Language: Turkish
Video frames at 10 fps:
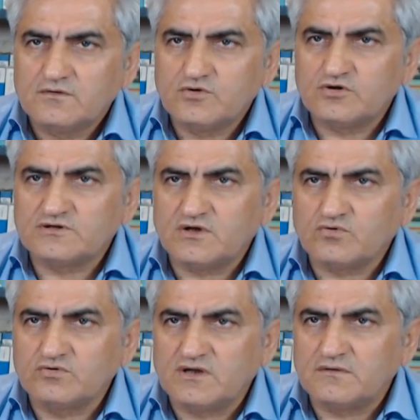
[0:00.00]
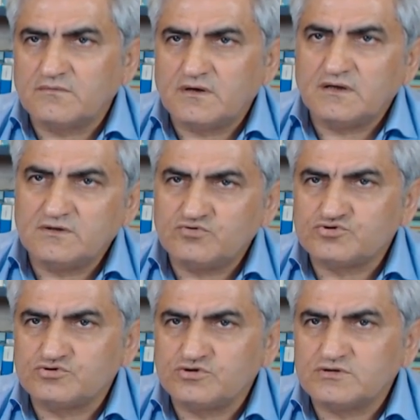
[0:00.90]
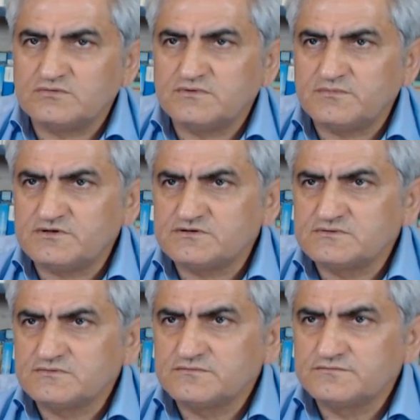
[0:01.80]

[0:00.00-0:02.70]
4 ay kullanmayı düşünüyorum demiş.